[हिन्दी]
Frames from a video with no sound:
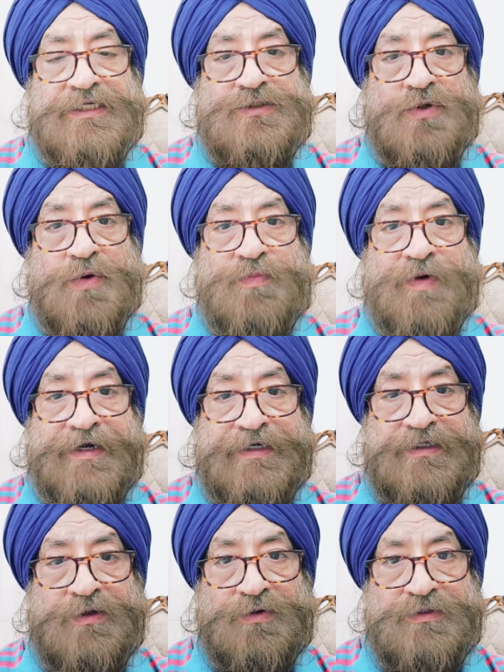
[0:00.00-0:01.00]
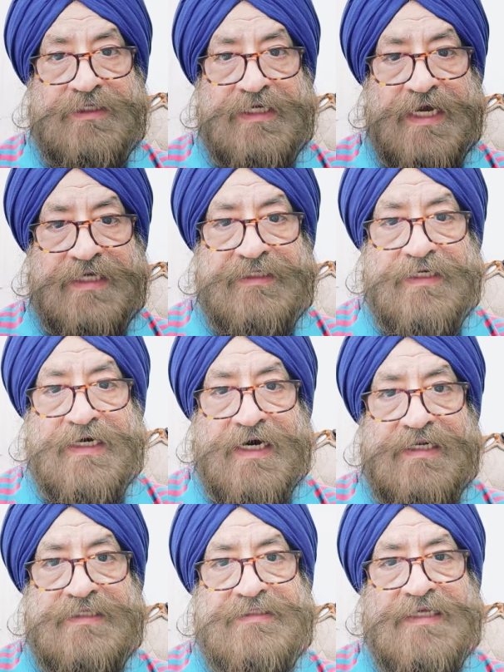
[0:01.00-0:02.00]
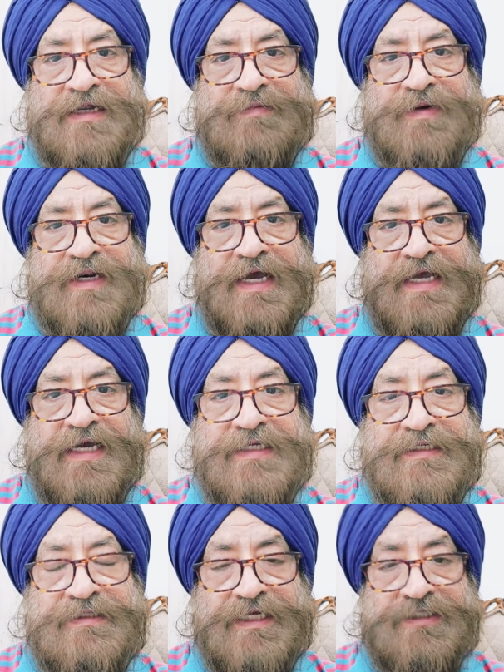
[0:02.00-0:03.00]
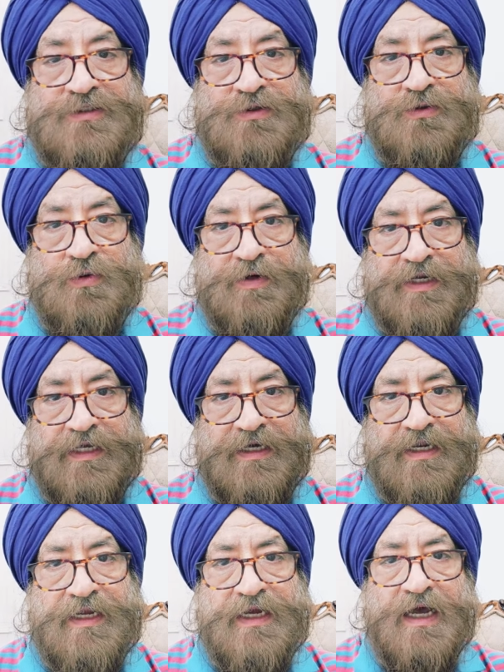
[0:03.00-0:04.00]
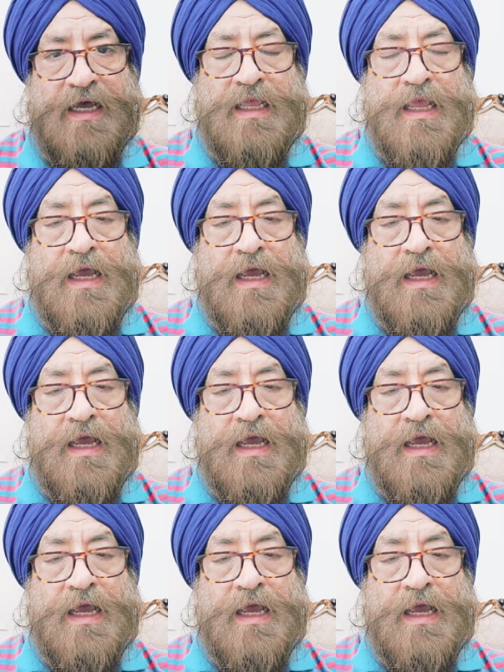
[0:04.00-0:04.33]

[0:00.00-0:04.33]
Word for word: इसको फंडिंग होती है ये खालिस्तान बनाएगा ये देश को टुकड़े करेगा